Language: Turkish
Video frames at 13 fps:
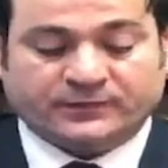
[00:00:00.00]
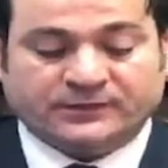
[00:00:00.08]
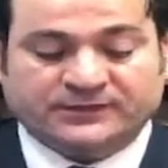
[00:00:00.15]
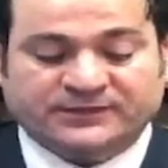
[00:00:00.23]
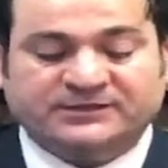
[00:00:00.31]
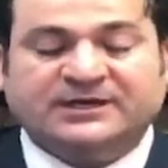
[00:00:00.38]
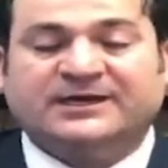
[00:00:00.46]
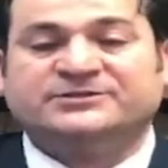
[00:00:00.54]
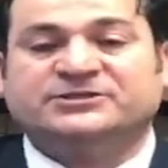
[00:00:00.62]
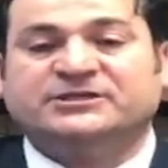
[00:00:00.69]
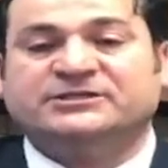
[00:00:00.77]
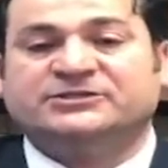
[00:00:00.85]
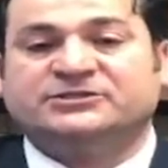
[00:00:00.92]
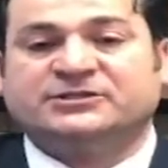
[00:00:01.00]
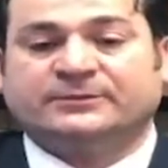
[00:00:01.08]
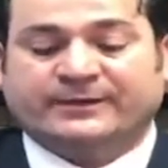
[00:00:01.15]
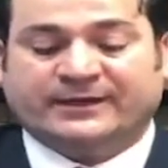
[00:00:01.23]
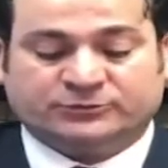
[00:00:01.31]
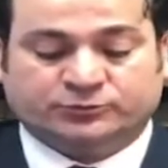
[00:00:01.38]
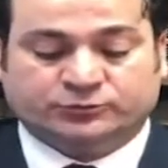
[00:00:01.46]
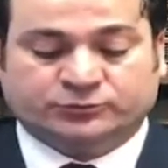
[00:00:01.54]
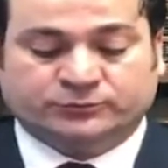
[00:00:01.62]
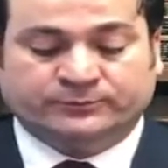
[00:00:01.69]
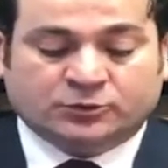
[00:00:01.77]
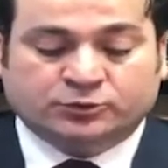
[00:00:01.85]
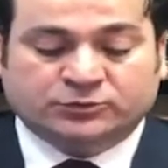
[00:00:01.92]
Green Card çekilişine
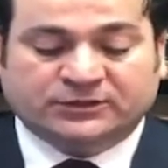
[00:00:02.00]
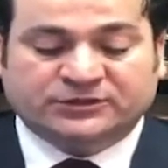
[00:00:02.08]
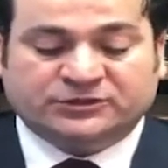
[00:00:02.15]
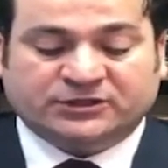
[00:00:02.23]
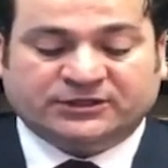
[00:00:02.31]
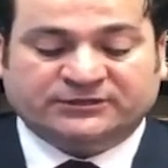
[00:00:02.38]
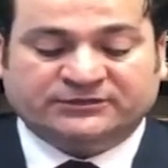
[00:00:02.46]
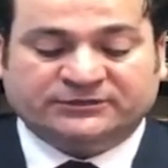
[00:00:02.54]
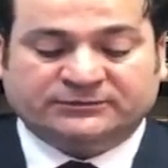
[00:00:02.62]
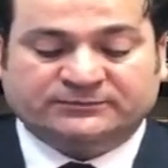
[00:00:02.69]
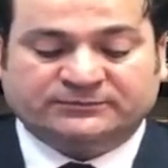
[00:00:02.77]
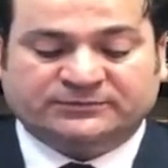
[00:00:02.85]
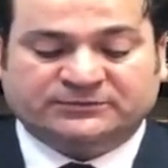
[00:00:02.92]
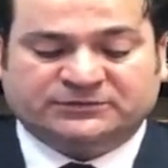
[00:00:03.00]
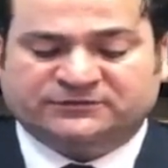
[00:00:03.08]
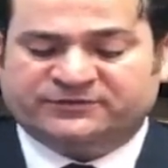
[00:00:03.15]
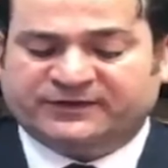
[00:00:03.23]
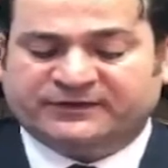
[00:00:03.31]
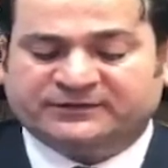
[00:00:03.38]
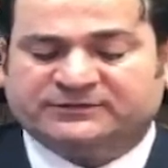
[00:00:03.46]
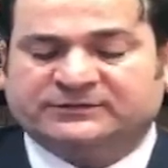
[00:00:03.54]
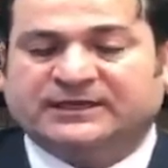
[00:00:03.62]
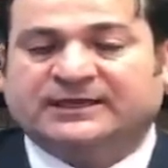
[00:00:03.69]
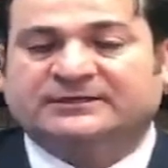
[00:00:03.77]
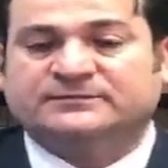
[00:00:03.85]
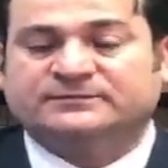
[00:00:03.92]
başvurdum. Kullanıcı adı, şifre
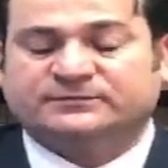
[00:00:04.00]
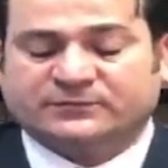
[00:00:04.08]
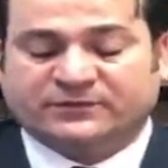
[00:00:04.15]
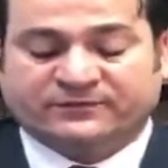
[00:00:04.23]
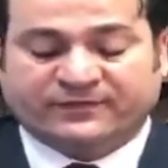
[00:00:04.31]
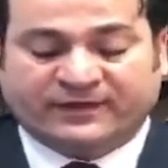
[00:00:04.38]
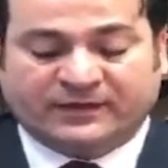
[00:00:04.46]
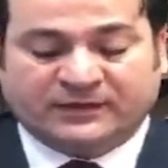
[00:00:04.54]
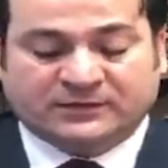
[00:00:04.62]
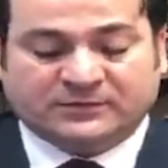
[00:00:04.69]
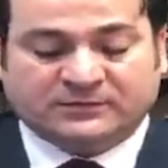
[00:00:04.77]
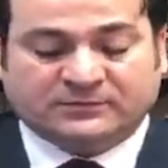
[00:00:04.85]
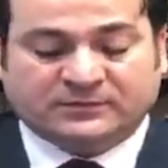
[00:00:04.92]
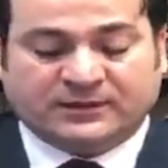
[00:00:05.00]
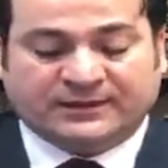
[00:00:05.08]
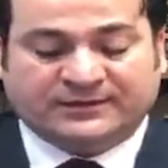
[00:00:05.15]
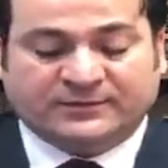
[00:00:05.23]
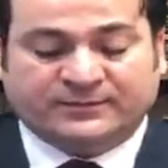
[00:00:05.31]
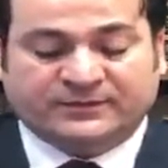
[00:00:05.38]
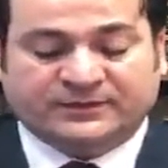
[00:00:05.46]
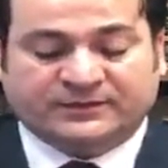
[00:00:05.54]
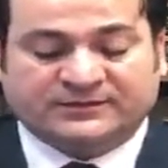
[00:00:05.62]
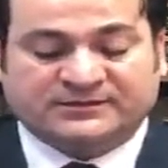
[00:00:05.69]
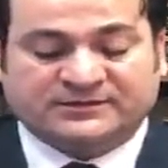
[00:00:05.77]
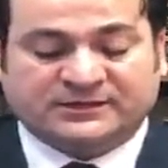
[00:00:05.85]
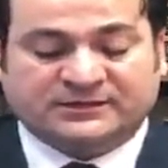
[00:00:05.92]
girdiler ve ilk 50 bin
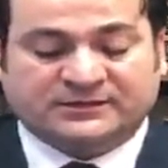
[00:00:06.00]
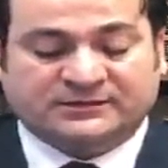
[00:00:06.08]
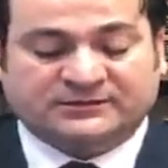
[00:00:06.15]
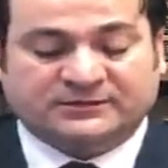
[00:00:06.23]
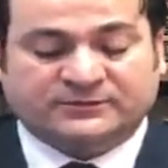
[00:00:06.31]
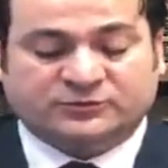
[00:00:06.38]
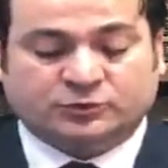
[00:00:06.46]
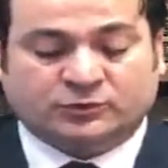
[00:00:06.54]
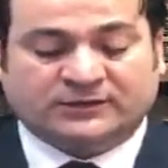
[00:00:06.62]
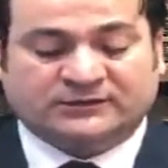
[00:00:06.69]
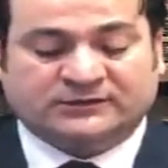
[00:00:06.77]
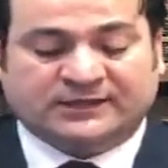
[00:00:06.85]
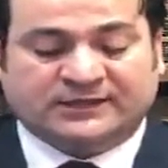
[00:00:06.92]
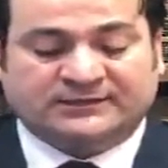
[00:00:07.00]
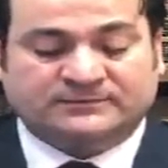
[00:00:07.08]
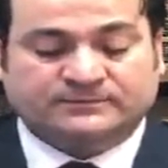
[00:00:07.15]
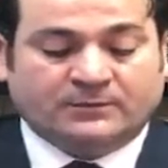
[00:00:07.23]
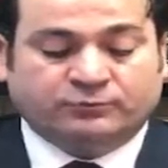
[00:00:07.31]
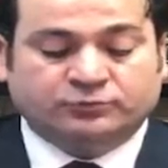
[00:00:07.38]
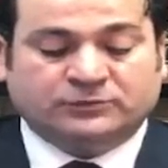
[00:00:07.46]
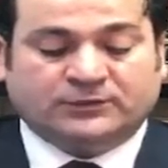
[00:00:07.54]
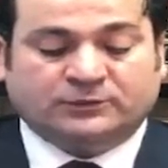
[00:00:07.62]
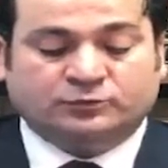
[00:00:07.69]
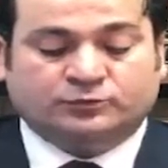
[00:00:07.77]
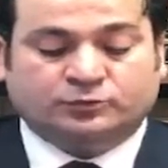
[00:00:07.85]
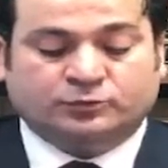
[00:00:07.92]
arasına girdiğimi söylediler. Bundan
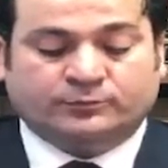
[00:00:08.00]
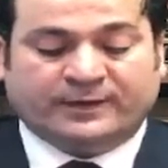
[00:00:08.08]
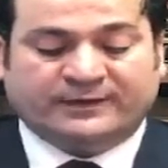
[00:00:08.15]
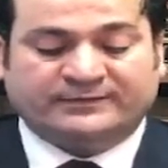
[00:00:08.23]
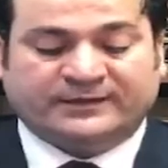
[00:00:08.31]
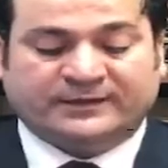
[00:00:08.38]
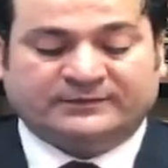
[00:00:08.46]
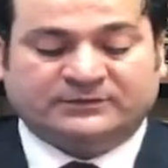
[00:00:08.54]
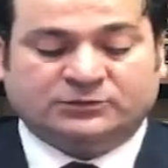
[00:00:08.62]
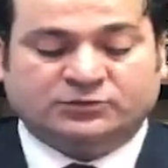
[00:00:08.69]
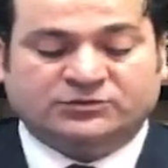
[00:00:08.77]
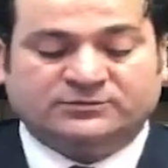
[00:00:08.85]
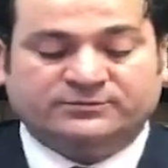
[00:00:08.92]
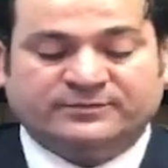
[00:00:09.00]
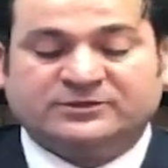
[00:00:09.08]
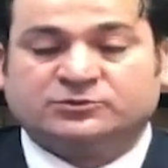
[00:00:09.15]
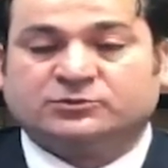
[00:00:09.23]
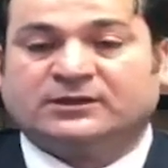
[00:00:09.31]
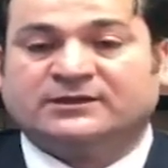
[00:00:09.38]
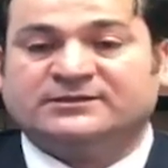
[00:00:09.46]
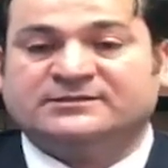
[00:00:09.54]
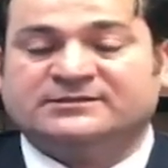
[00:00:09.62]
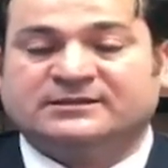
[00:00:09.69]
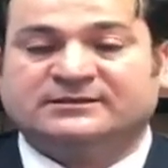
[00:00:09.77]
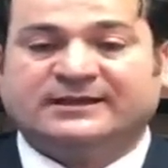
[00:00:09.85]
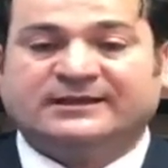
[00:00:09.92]
ötürü benden 225 dolar
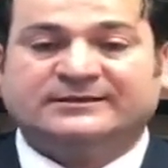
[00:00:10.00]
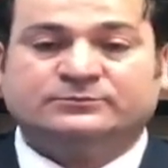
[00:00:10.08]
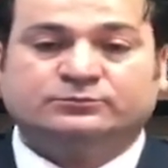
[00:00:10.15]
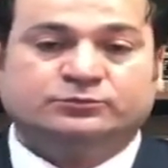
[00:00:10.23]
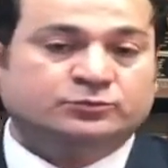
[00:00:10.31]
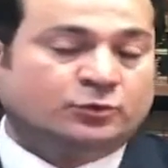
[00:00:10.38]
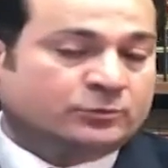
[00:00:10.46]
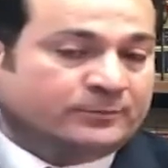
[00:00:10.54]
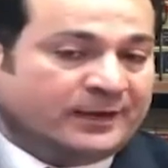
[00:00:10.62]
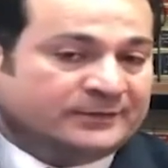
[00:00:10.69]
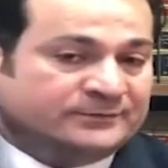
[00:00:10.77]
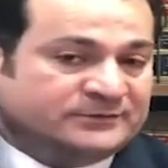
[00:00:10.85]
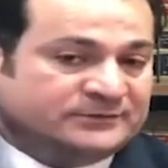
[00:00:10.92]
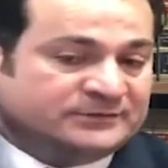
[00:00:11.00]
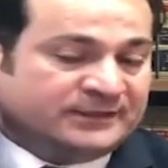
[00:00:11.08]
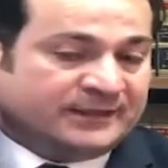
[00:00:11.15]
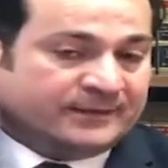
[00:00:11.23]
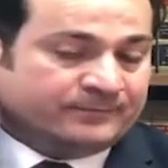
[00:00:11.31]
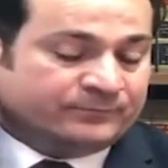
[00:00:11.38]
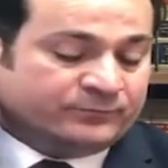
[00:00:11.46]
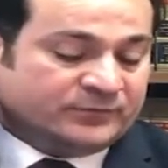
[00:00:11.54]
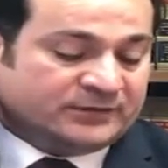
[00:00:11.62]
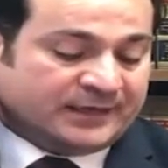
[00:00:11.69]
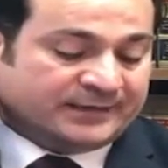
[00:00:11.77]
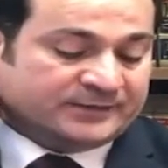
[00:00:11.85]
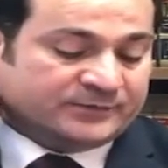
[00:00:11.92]
istediler. Bu normal midir diye bir
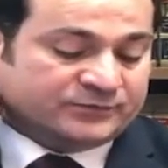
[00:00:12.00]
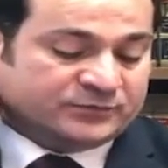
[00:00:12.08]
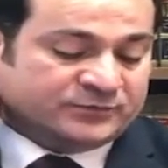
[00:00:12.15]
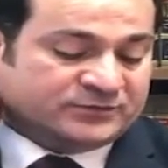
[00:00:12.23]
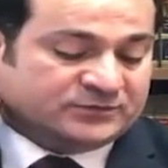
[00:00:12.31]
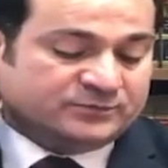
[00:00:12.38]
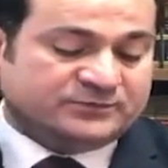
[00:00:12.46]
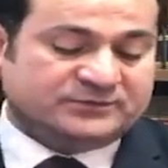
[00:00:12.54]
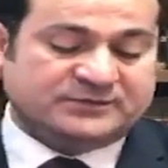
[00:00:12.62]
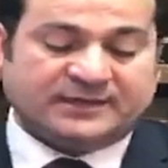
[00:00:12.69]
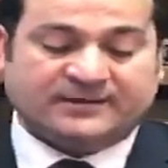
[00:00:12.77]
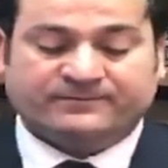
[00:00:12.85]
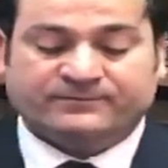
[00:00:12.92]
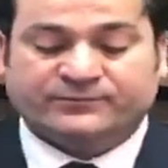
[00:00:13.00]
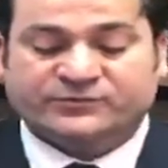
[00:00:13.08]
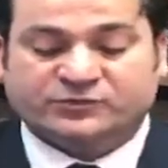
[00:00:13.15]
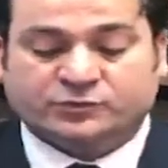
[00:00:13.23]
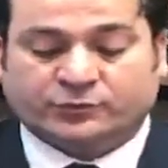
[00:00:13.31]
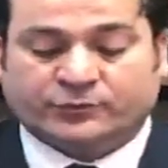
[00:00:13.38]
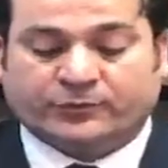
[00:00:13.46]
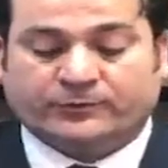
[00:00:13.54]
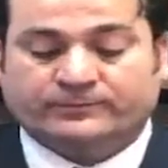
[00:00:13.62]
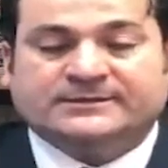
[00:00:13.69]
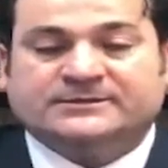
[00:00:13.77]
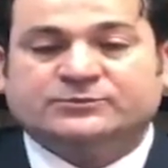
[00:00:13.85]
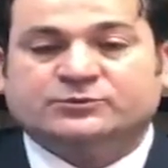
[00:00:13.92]
takipçimiz bize soruyor.
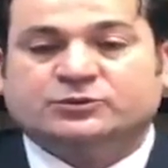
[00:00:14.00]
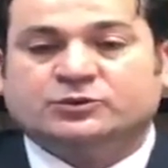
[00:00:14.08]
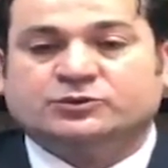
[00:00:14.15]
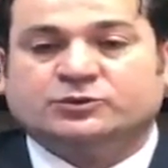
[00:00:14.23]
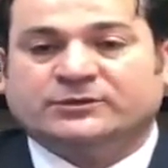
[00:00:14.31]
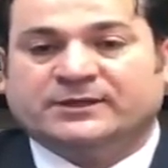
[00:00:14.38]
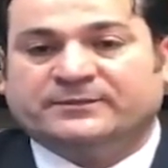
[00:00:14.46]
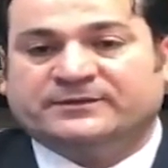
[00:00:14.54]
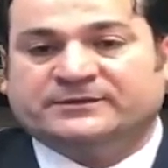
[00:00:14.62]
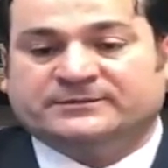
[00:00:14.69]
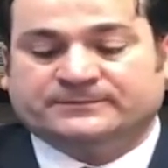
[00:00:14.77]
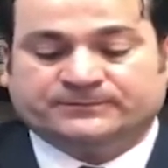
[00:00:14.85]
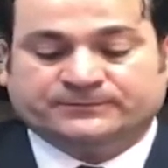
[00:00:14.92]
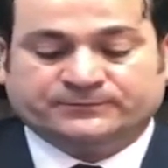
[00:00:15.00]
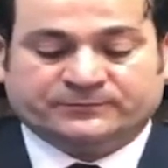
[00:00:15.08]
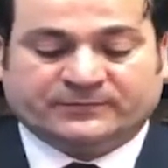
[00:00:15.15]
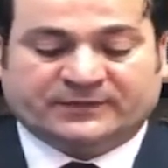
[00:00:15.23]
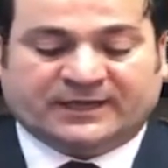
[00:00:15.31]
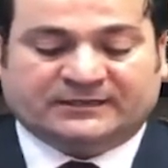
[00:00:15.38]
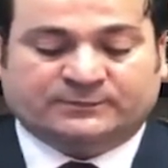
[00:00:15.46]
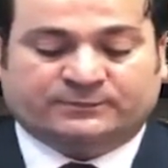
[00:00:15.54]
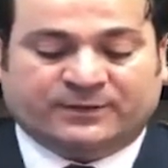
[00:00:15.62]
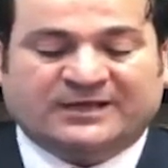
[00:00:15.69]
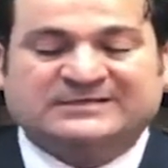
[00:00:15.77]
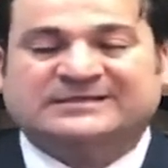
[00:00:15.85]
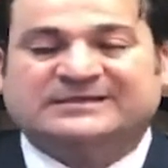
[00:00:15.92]
Şimdi şöyle söyleyebilirim. Yani
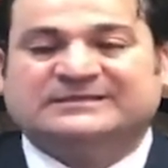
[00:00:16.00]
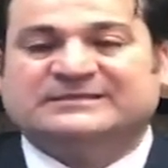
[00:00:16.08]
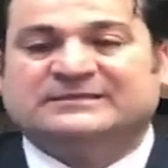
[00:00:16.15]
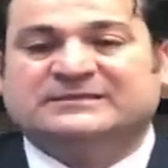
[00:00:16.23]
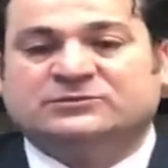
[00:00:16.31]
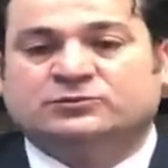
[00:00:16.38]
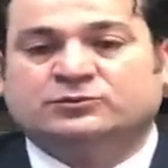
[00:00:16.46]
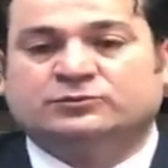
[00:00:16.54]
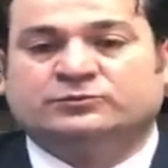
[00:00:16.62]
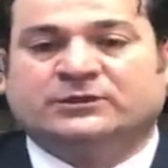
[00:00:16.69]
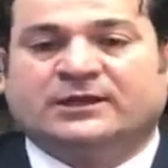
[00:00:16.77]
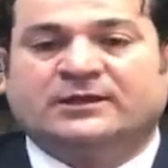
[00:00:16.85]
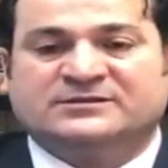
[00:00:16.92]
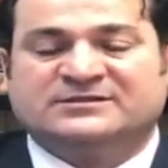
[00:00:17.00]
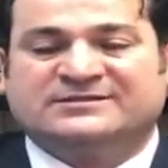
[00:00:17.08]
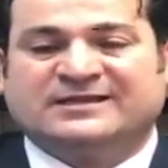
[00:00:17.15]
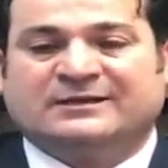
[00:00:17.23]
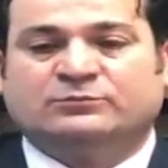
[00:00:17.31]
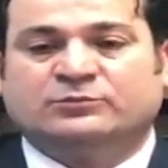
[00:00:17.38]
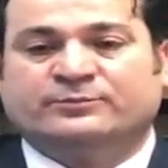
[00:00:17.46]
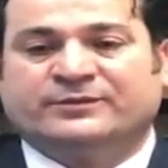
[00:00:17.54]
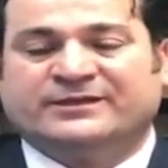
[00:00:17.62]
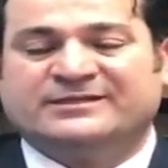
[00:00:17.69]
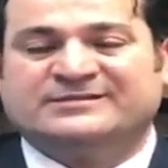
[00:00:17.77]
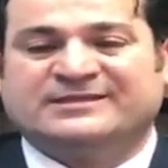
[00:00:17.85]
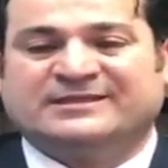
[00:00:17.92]
bahsettiğiniz durumda sizden bu
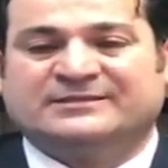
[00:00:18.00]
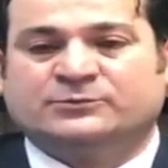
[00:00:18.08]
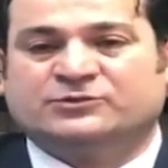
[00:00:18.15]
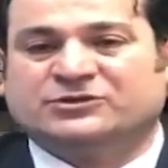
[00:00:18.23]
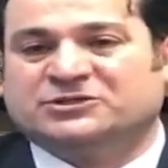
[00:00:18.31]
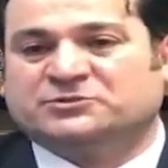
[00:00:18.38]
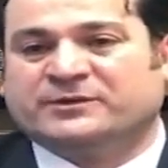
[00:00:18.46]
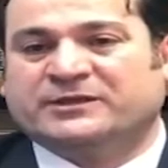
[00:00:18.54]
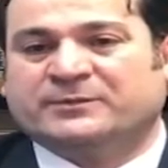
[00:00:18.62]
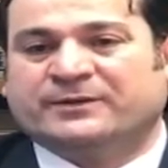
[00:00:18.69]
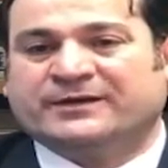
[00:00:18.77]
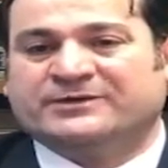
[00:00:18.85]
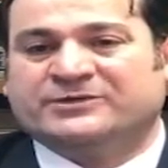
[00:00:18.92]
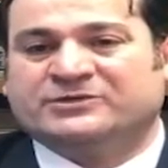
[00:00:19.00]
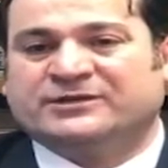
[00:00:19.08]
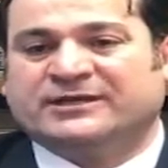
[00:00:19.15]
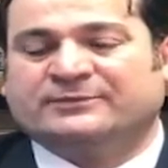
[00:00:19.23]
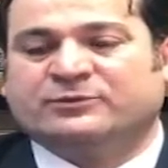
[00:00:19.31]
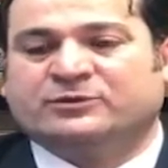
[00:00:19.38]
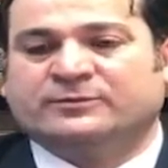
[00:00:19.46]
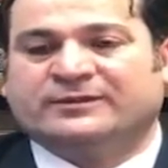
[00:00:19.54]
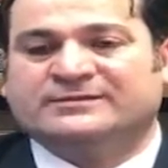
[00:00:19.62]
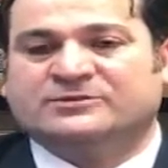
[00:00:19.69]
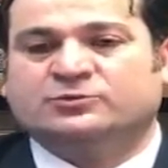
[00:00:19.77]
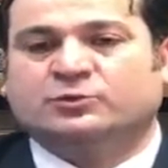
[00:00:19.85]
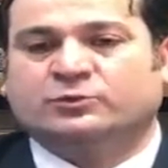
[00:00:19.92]
parayı isteyen de bu çalışmayı yapan kişiler büyük ihtimalle
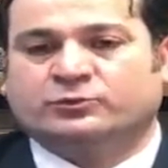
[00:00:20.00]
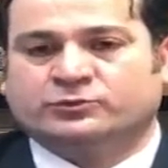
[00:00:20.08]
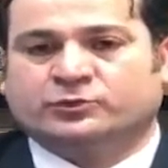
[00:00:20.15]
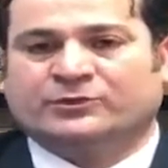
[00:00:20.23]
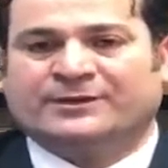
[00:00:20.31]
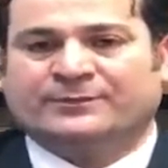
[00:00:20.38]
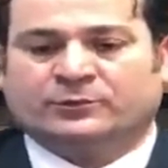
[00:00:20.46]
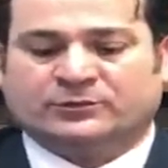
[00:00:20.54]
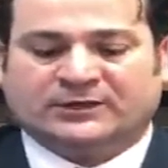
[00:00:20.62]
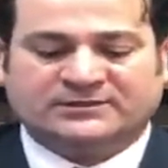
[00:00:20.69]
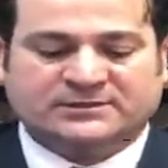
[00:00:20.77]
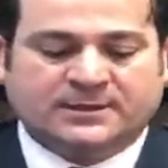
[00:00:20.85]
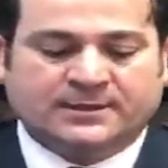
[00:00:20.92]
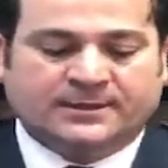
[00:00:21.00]
size doğruyu söylemiyorlar.